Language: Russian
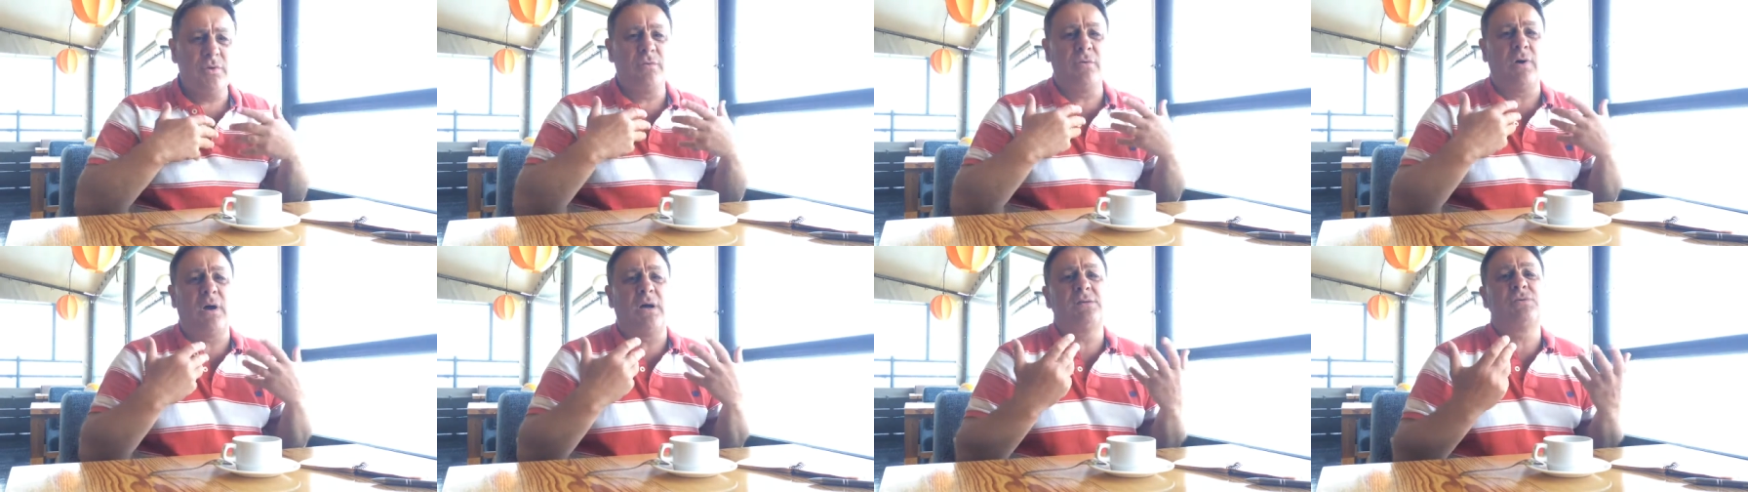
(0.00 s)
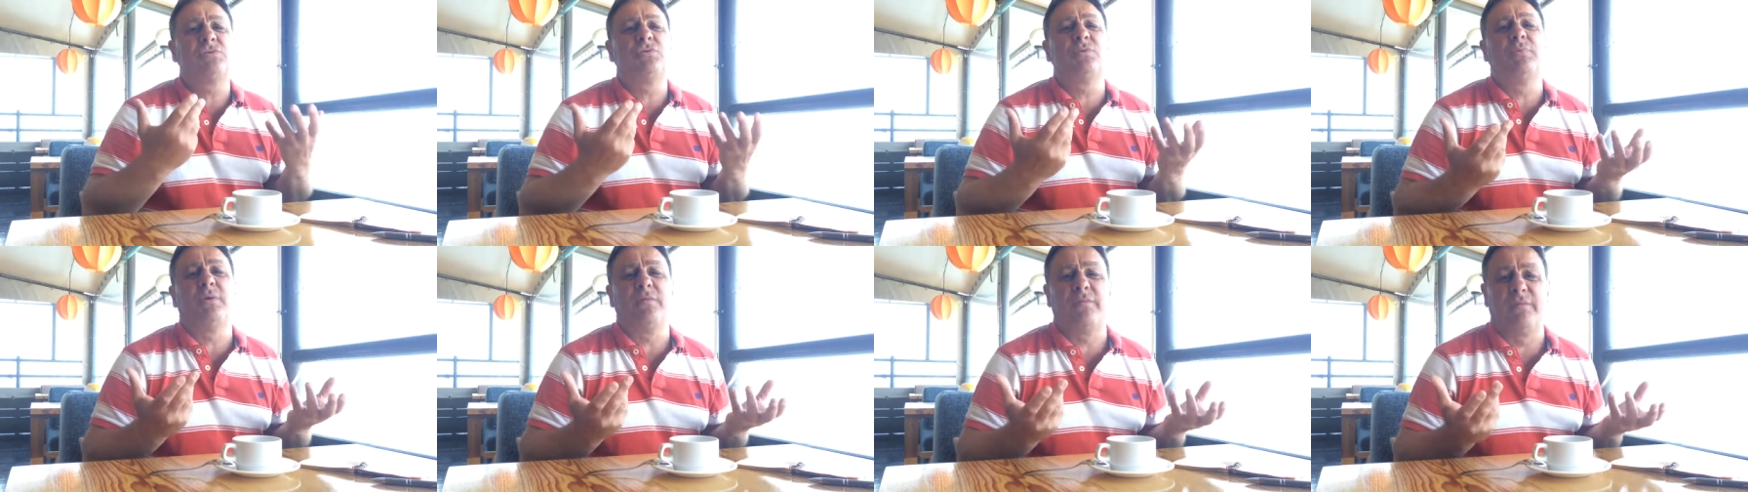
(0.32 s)
него
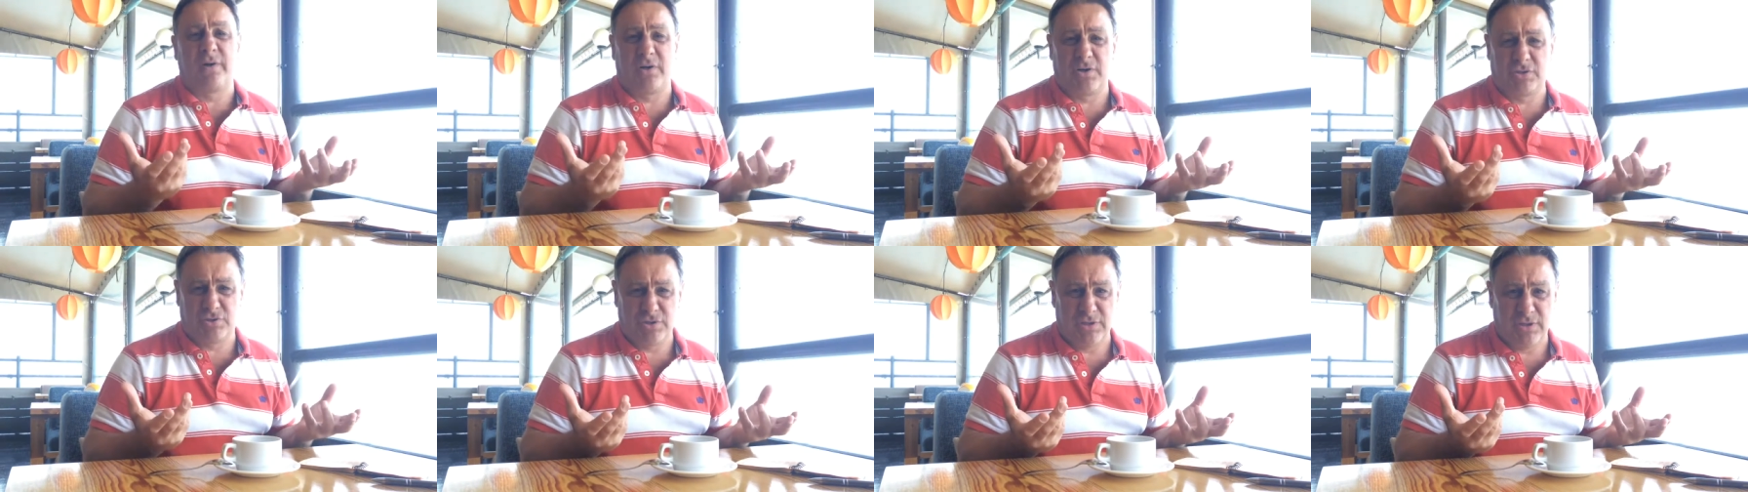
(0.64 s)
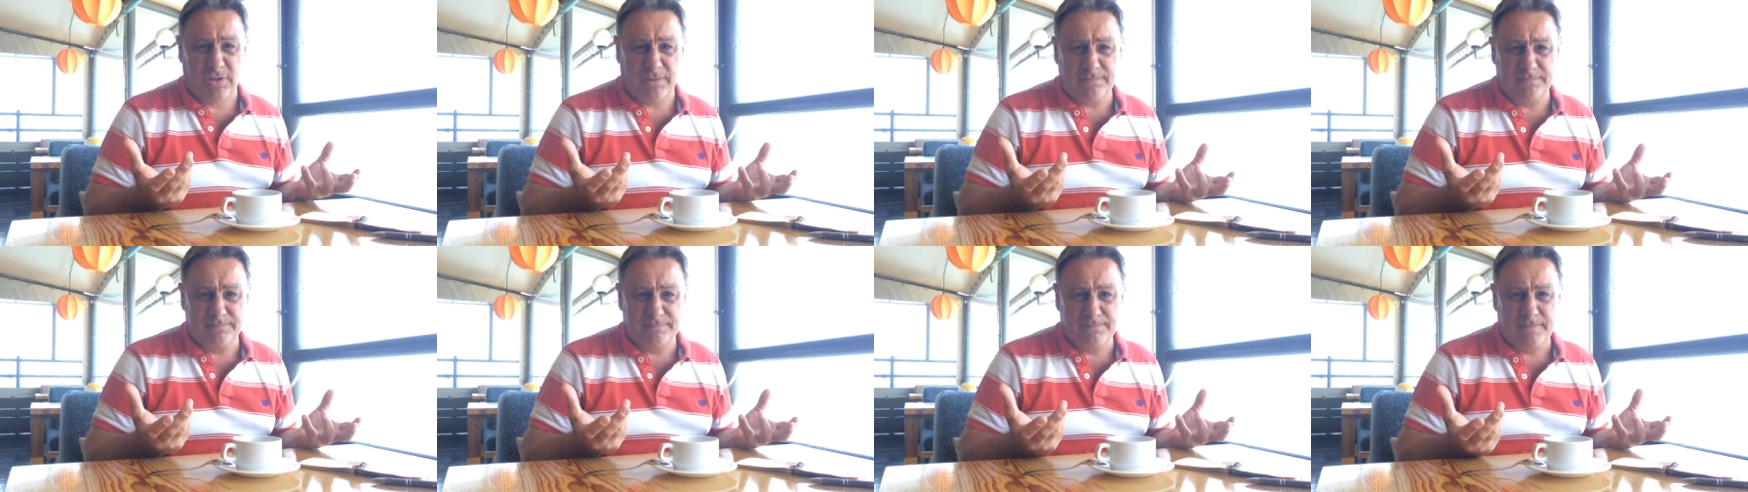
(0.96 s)
особо
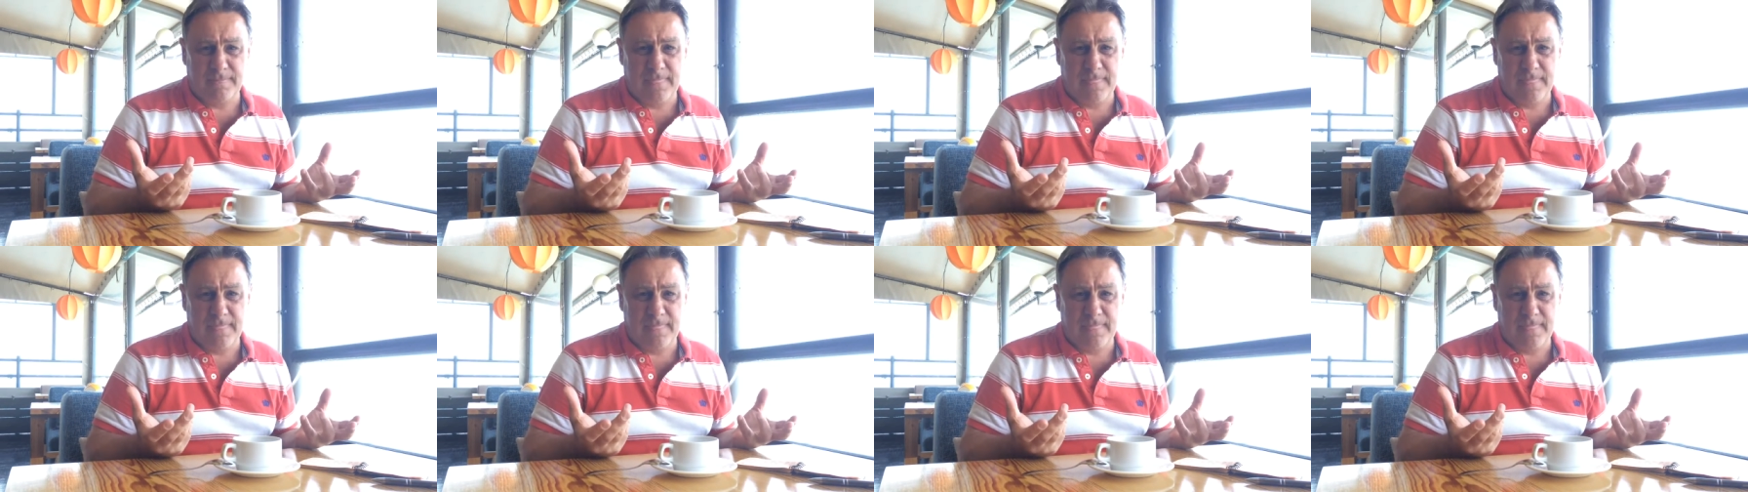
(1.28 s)
выражены.